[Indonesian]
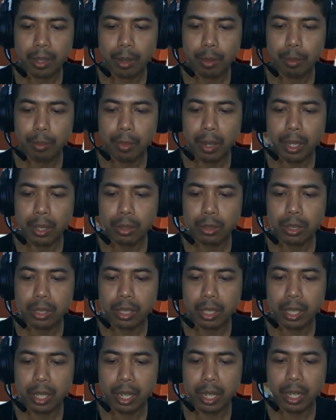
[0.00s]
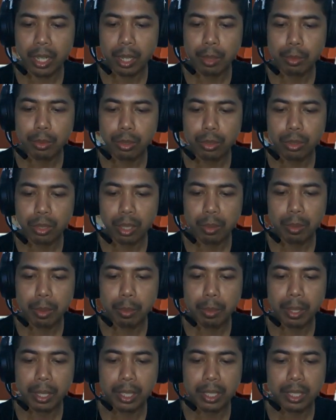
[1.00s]
Bagus, sekarang kamu sudah
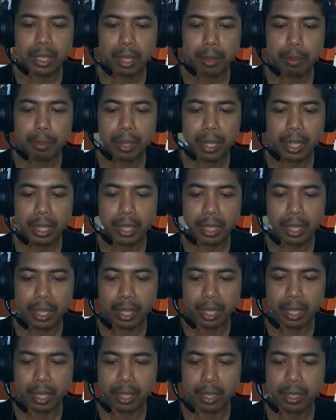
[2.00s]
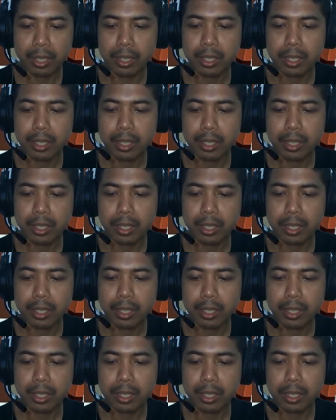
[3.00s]
memiliki stand blender.